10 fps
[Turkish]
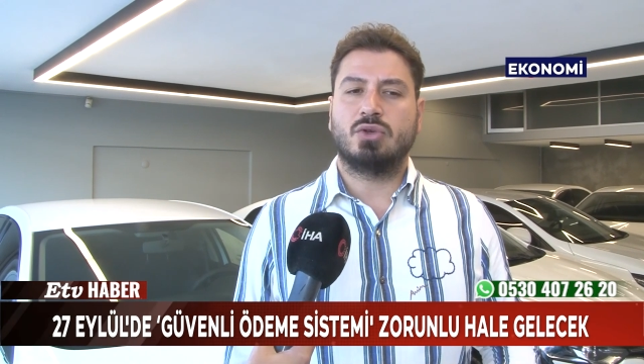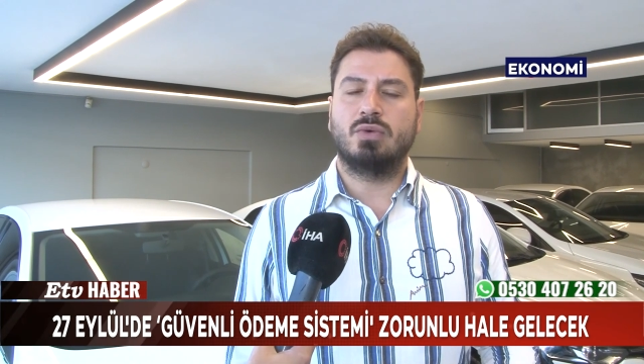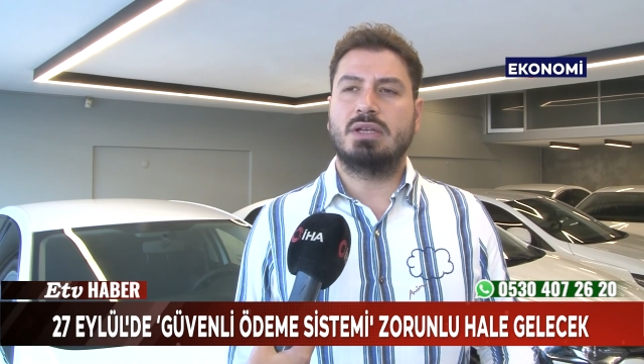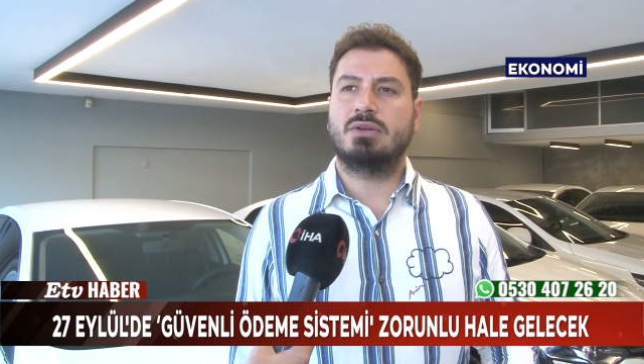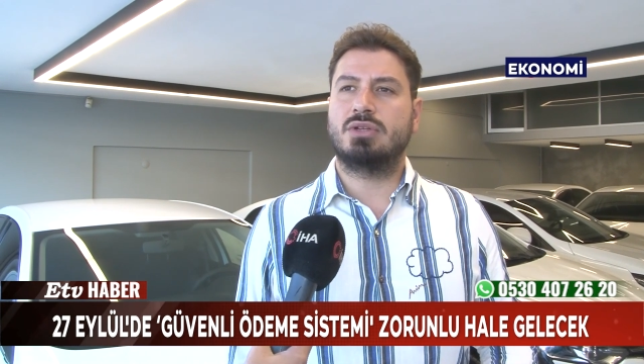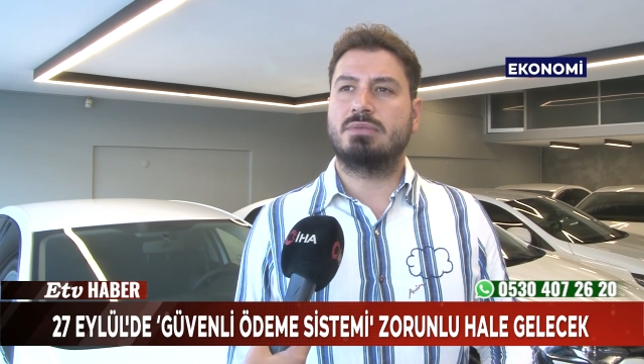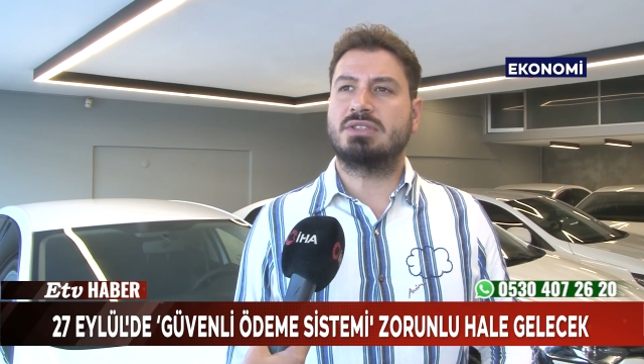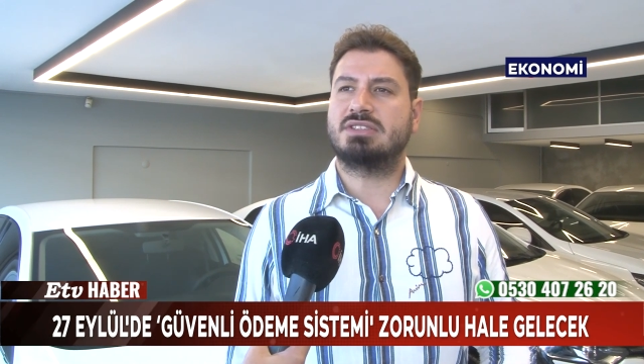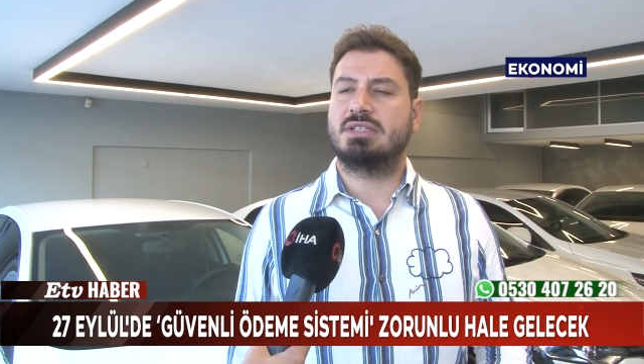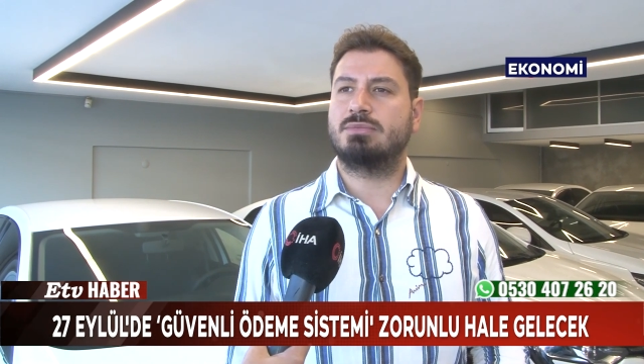Güvenli
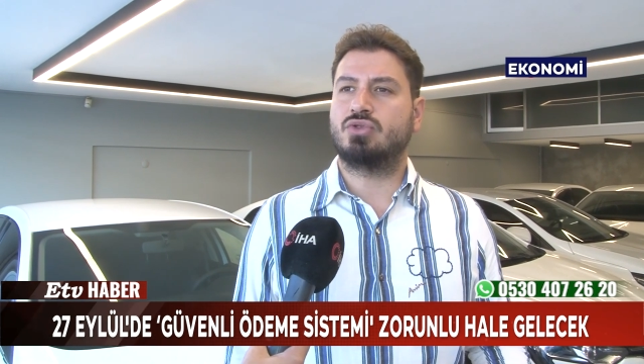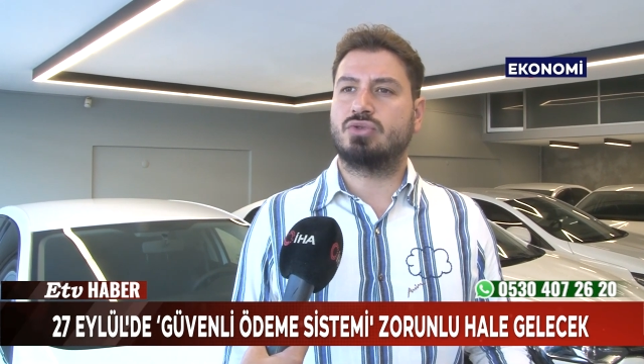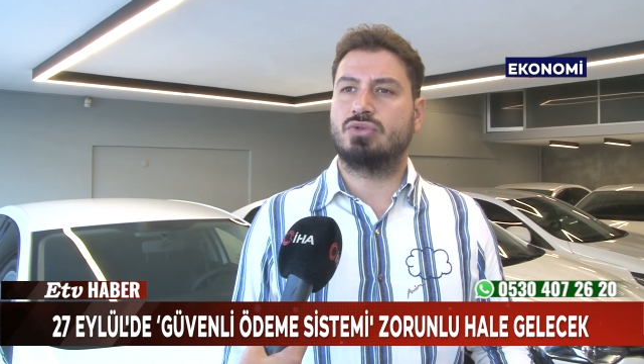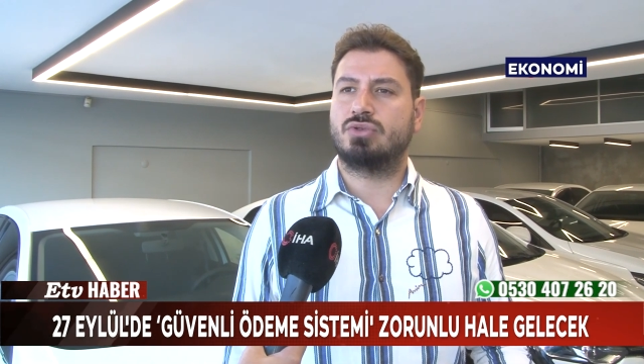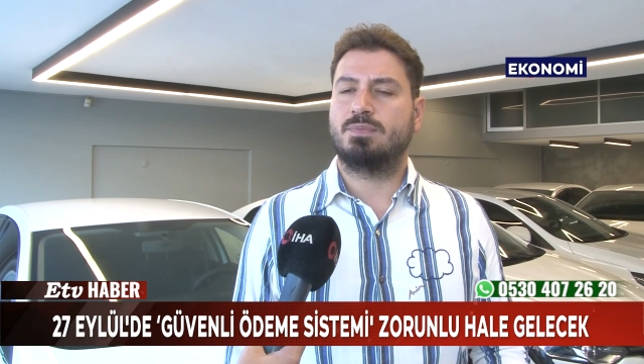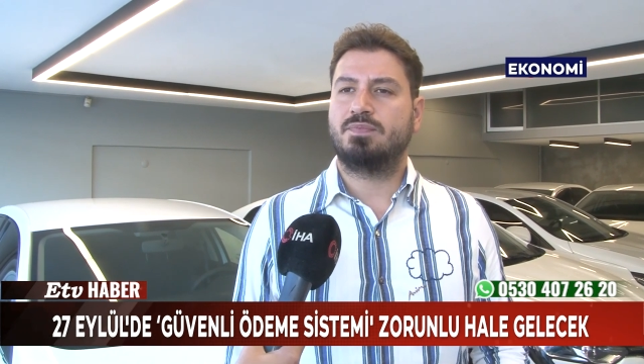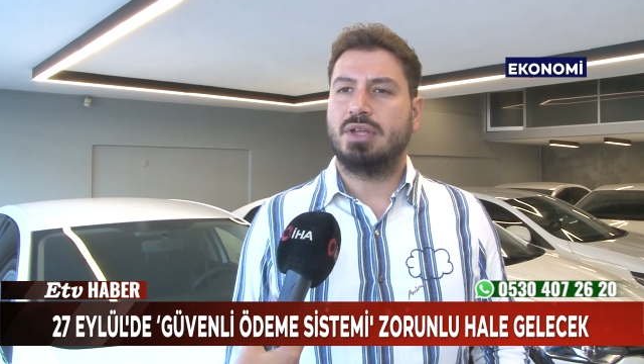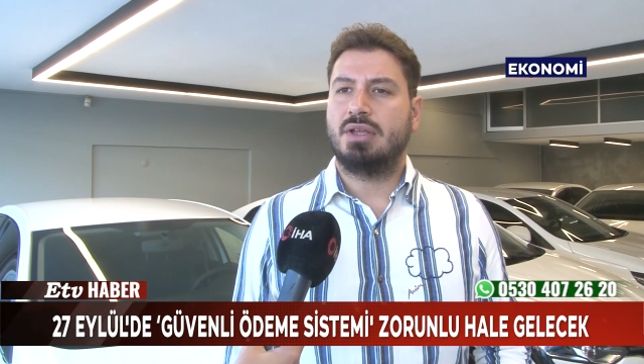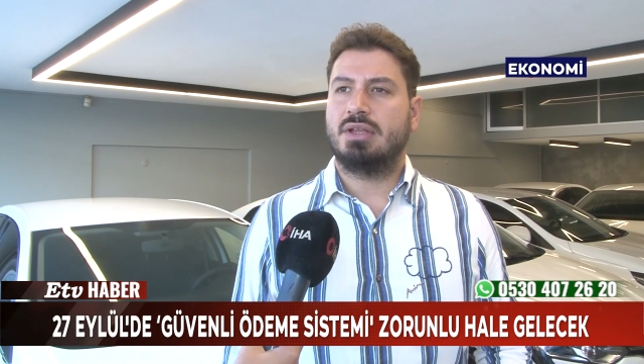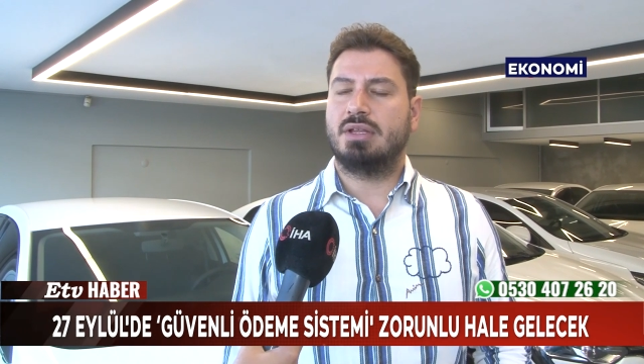ödeme sistemi şudur.
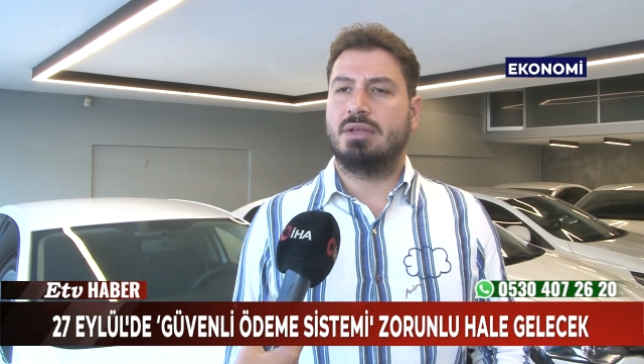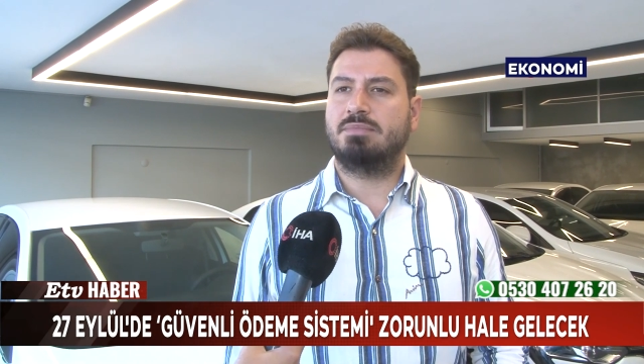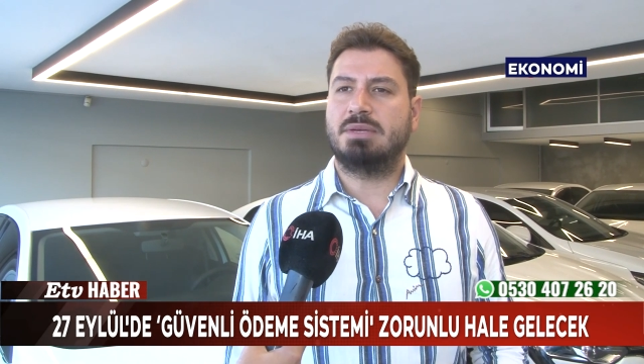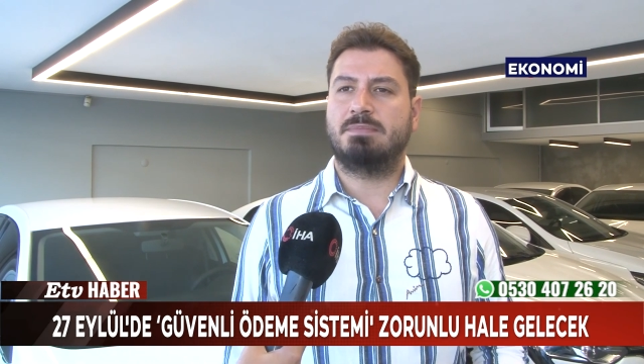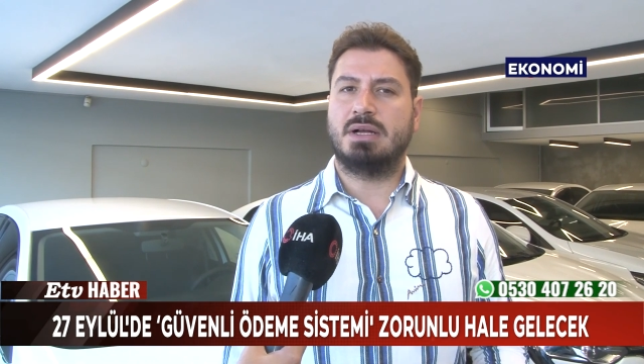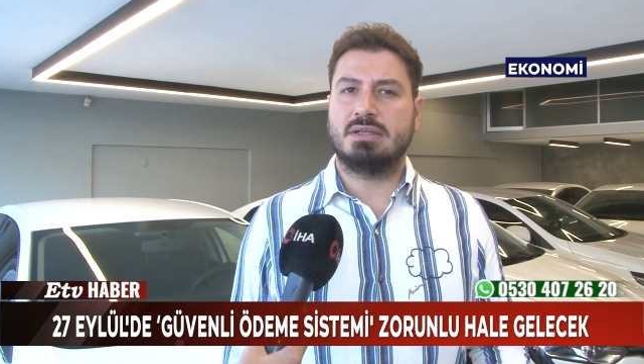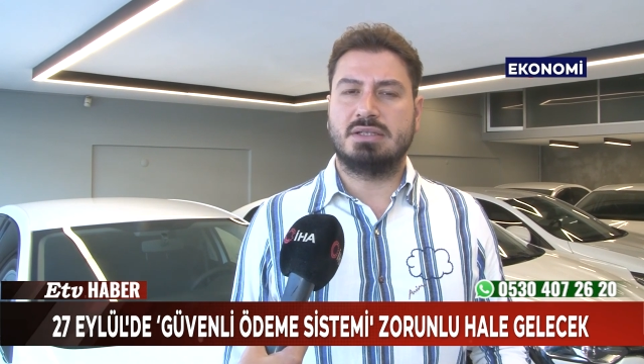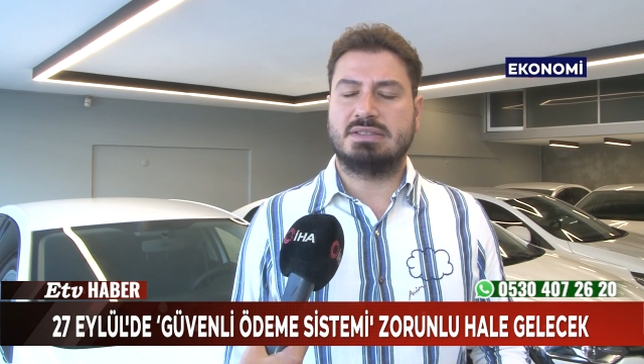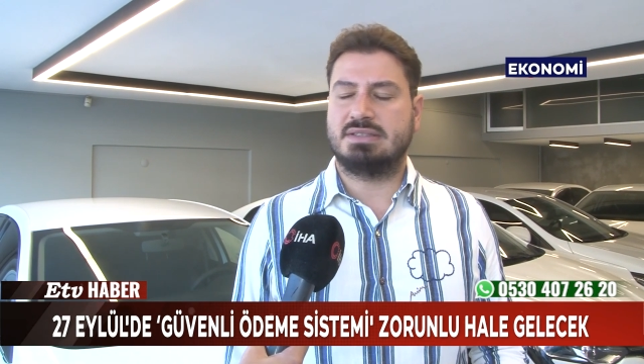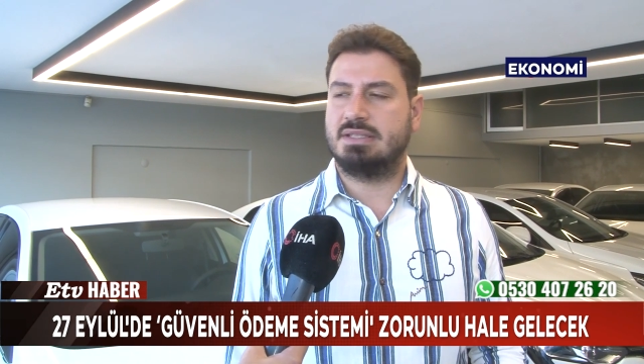E, bir
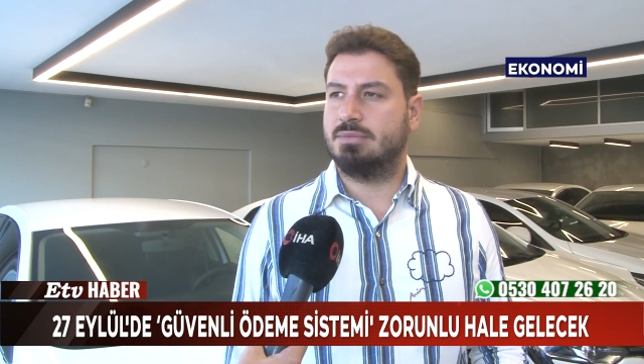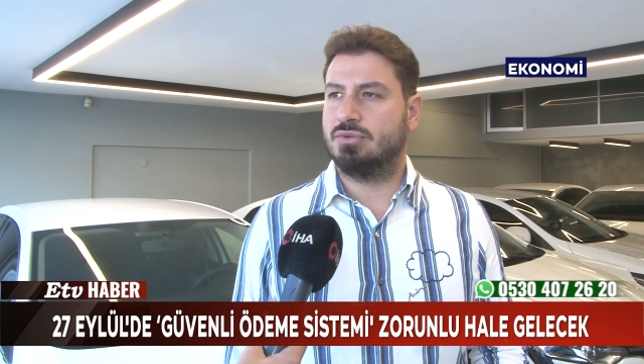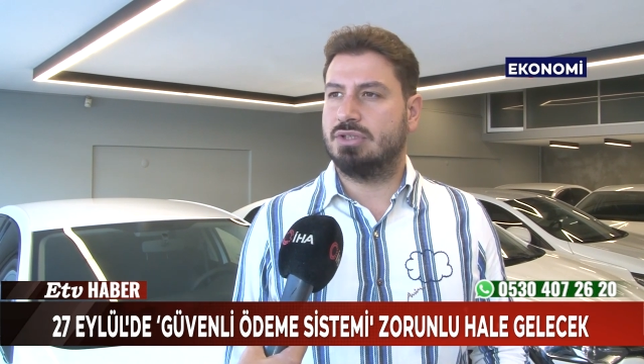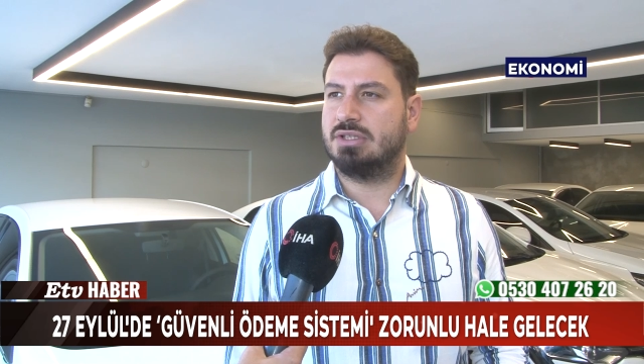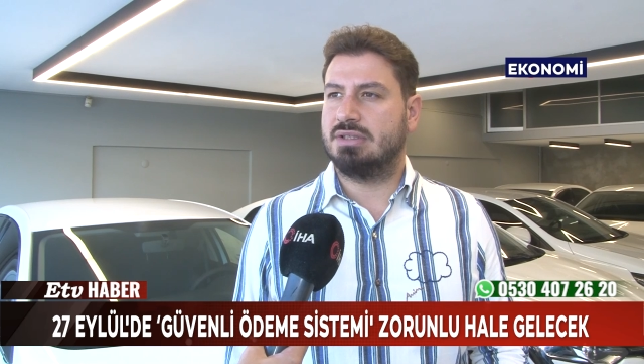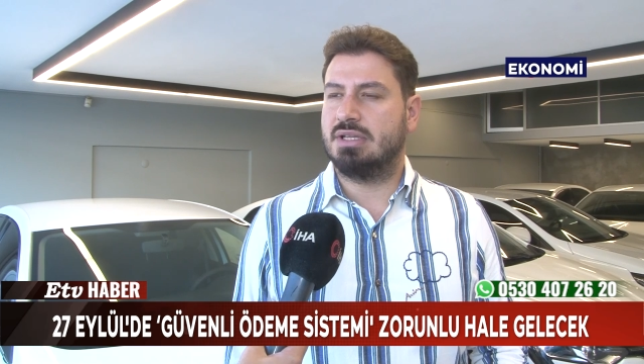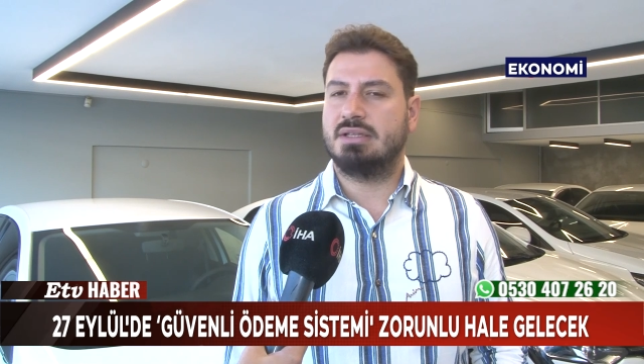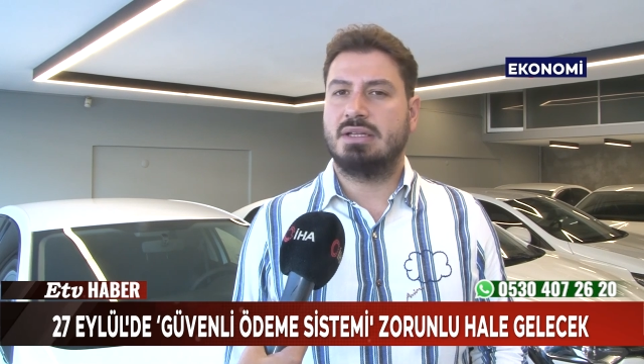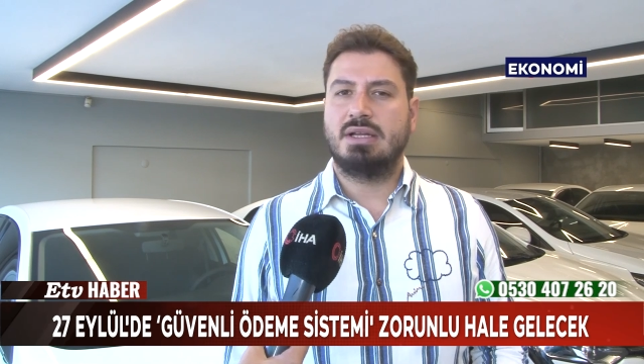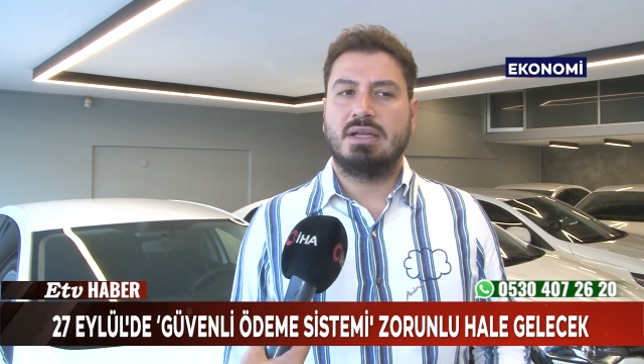banka sistemi üzerinden